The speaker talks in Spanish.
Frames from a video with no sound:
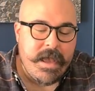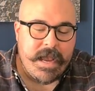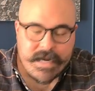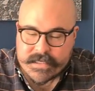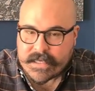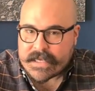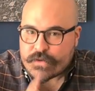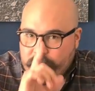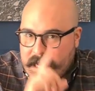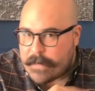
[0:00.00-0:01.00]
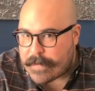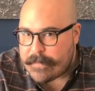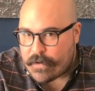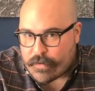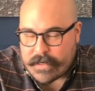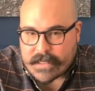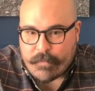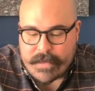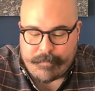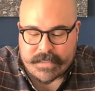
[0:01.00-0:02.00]
En este caso, el primero con el que
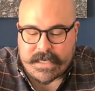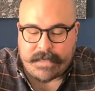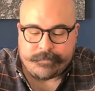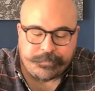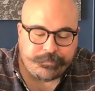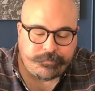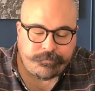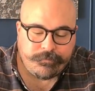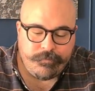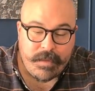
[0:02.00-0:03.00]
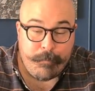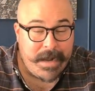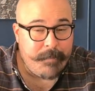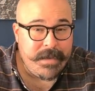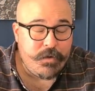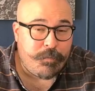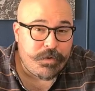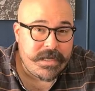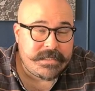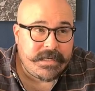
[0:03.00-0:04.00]
voy a empezar para mí yo
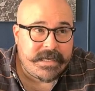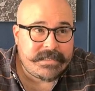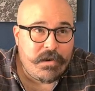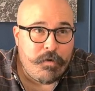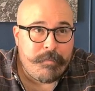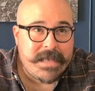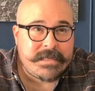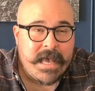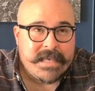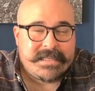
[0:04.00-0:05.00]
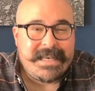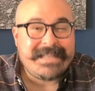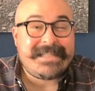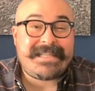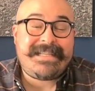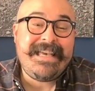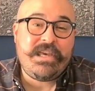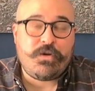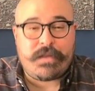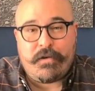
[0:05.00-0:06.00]
podría decir que es de lo más
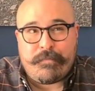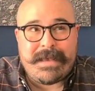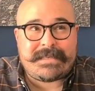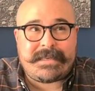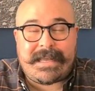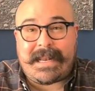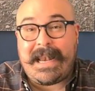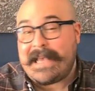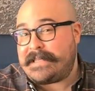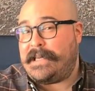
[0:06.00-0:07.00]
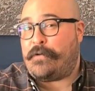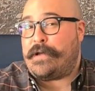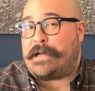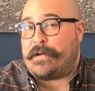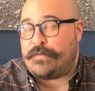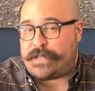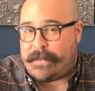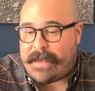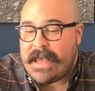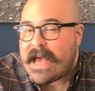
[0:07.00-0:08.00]
sencillo, de lo más clásico
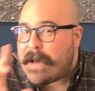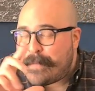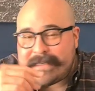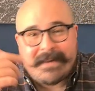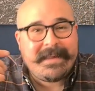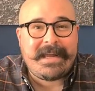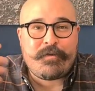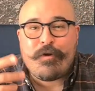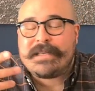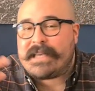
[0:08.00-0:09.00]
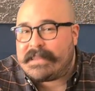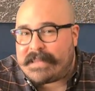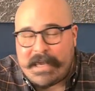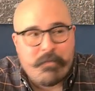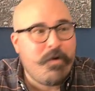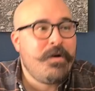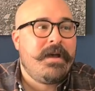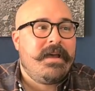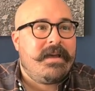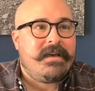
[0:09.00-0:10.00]
inclusive, a pesar de que no es antiguo,
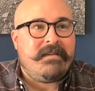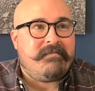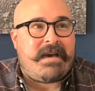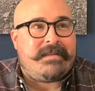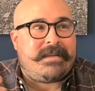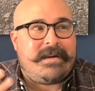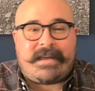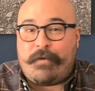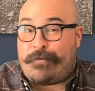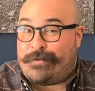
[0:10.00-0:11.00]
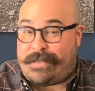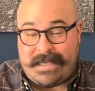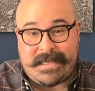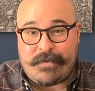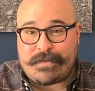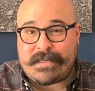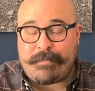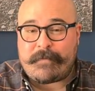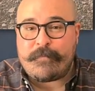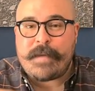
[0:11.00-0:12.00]
va eh, a tener que unos 10 años este
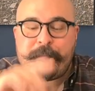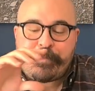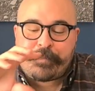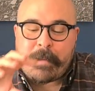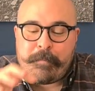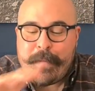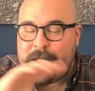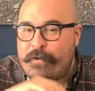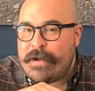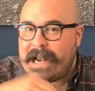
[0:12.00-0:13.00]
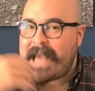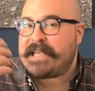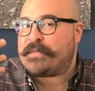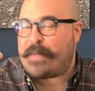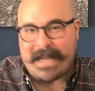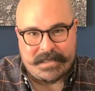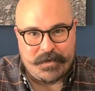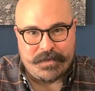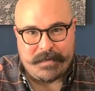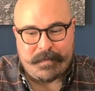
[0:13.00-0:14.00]
perfume, pero la
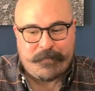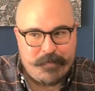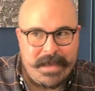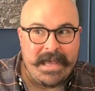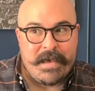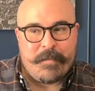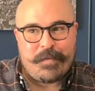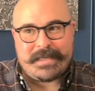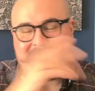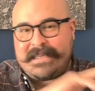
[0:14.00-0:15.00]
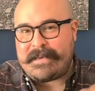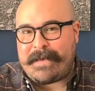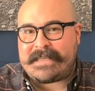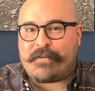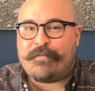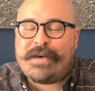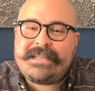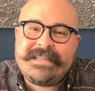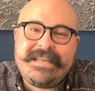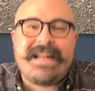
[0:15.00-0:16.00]
inspiración del perfume, pues sí se base como
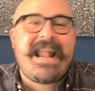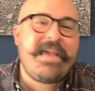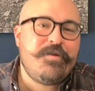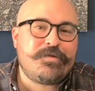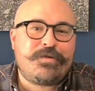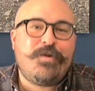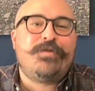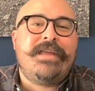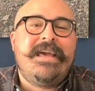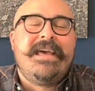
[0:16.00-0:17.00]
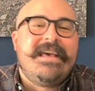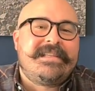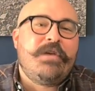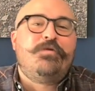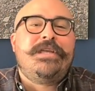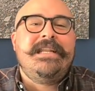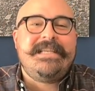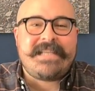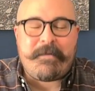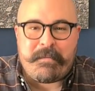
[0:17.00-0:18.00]
hace 100 años, donde se
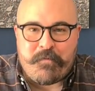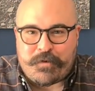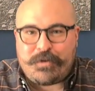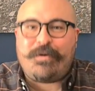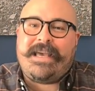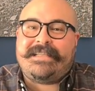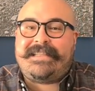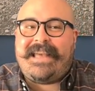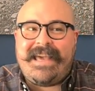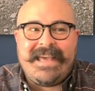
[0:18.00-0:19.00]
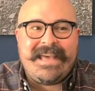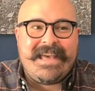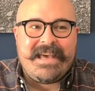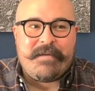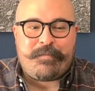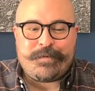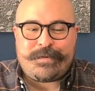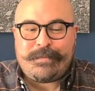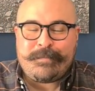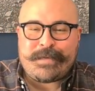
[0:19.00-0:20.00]
utilizaba mucho este,
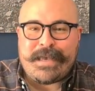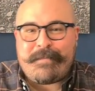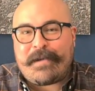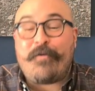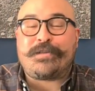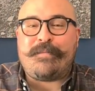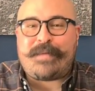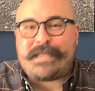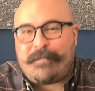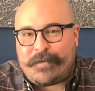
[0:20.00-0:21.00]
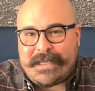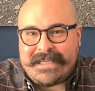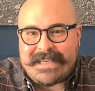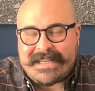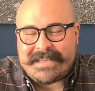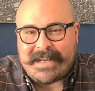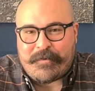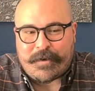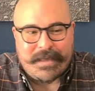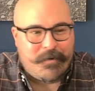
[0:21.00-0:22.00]
pues vamos a llamarlo, o se empezaba a utilizar este
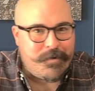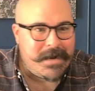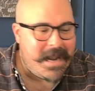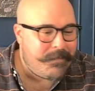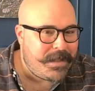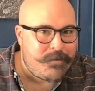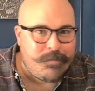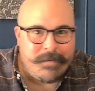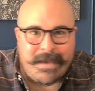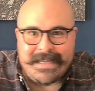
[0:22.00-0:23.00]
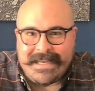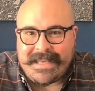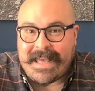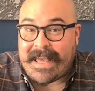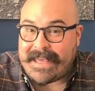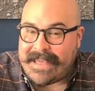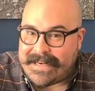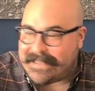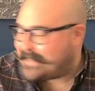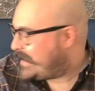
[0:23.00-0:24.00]
acorde con labdanum y vainilla, y
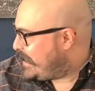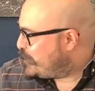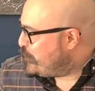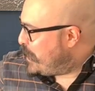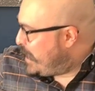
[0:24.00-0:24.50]
en este caso